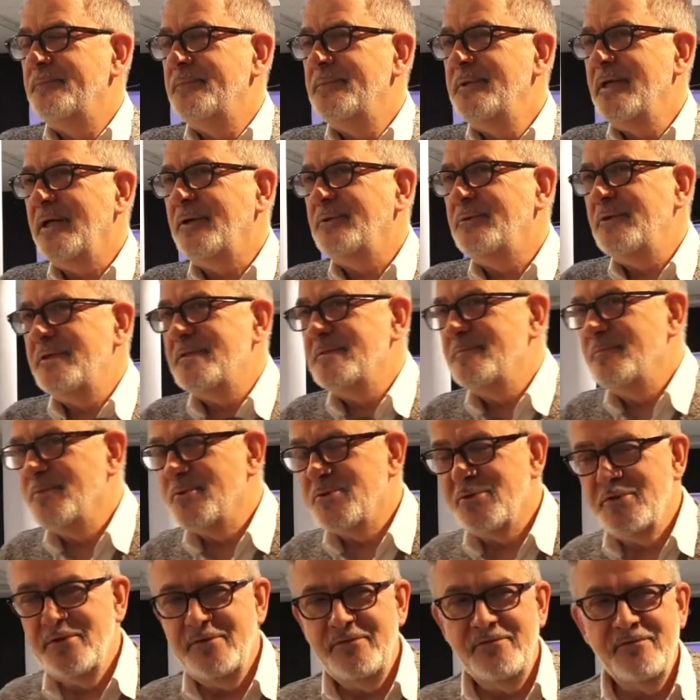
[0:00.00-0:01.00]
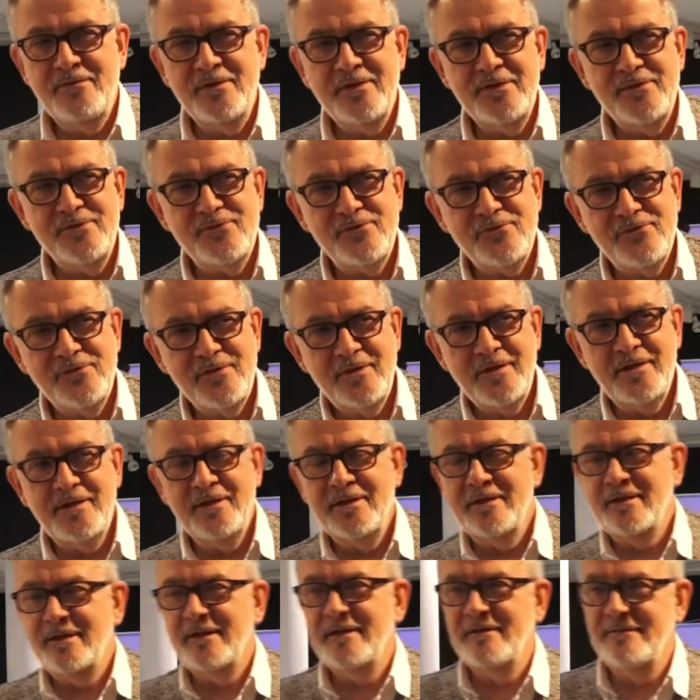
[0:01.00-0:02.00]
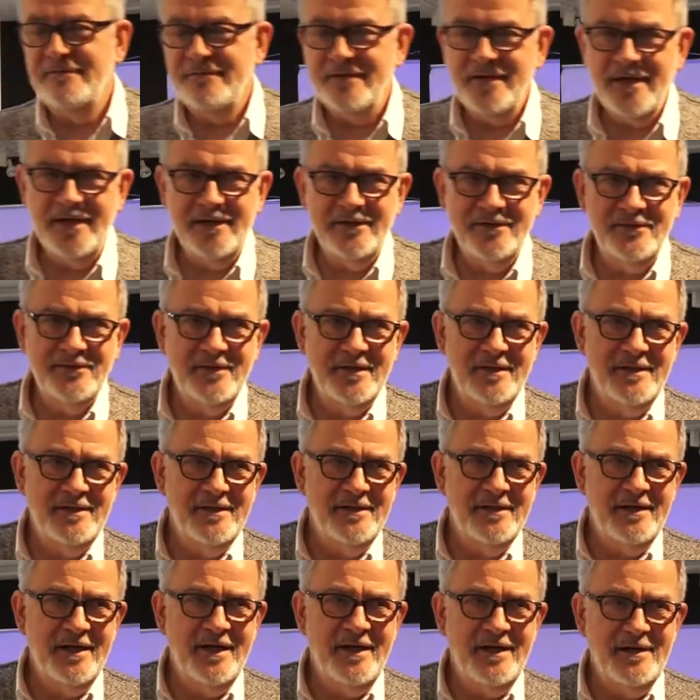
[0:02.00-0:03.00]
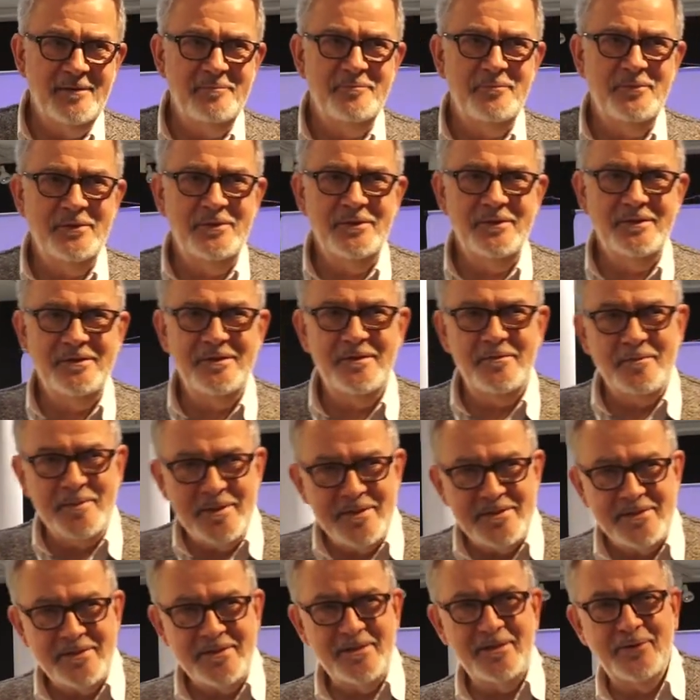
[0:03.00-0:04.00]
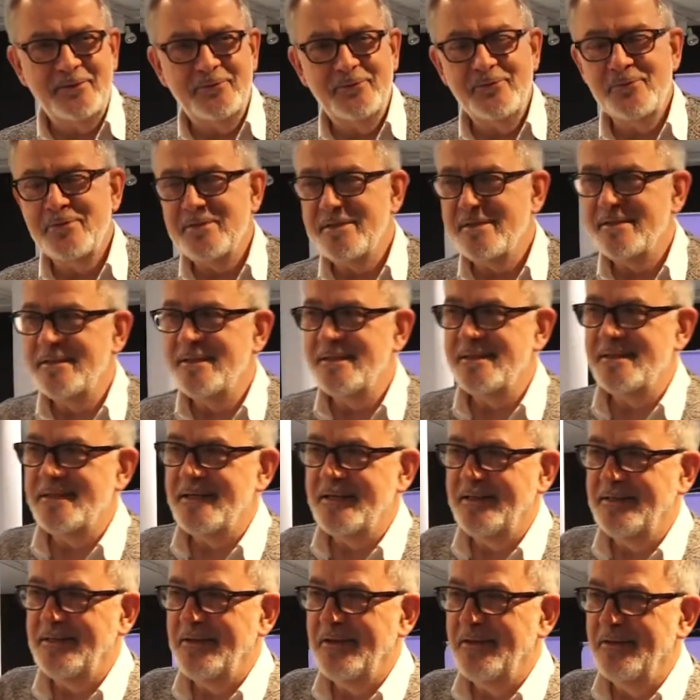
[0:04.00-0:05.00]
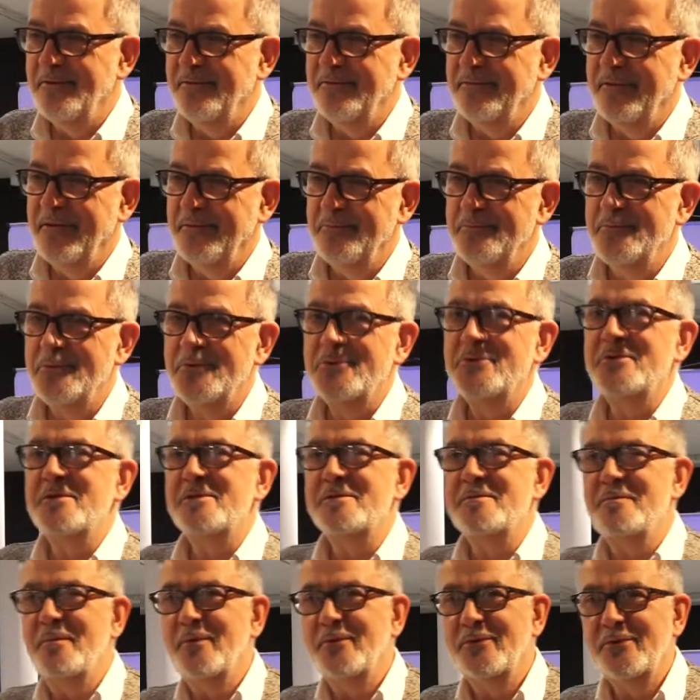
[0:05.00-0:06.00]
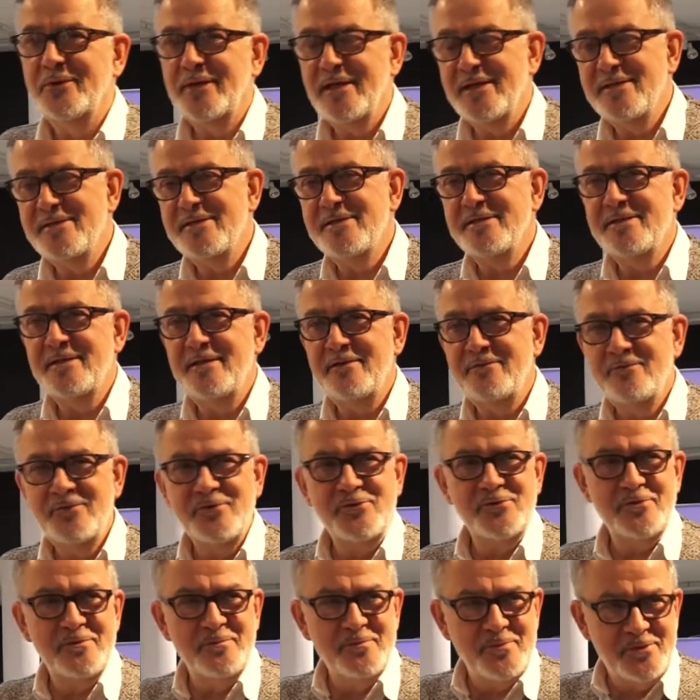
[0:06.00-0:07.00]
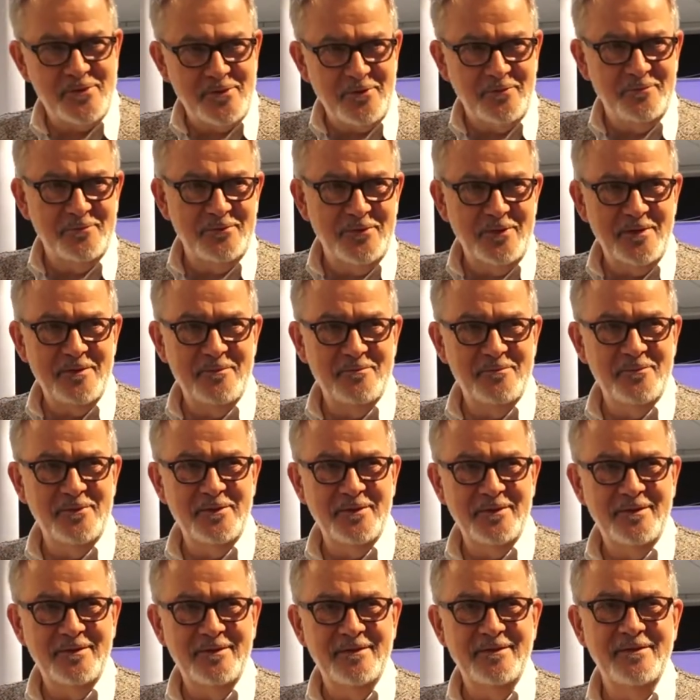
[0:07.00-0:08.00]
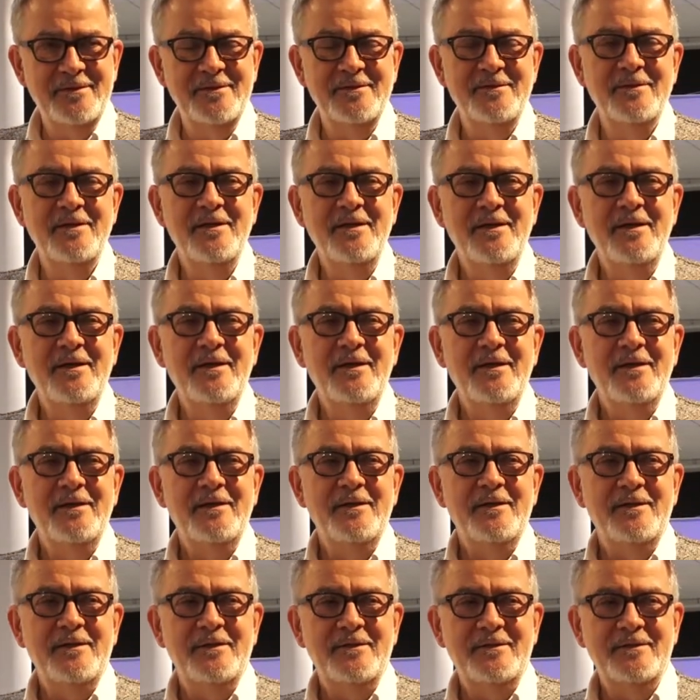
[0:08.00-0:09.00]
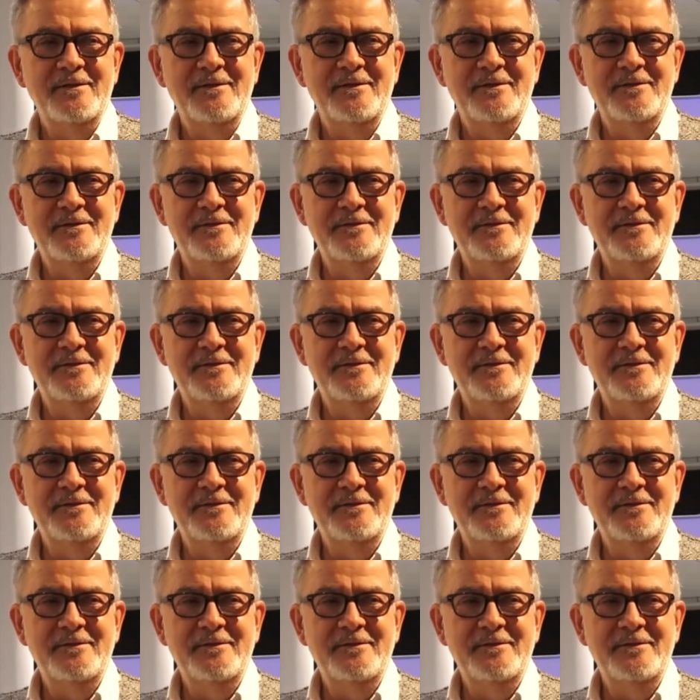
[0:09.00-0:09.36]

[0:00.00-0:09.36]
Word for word: Jak to jest możliwe, że Gefreiter armii niemieckiej, który zdezerterował, mógł się spotkać z najwyższym stopniem y, y,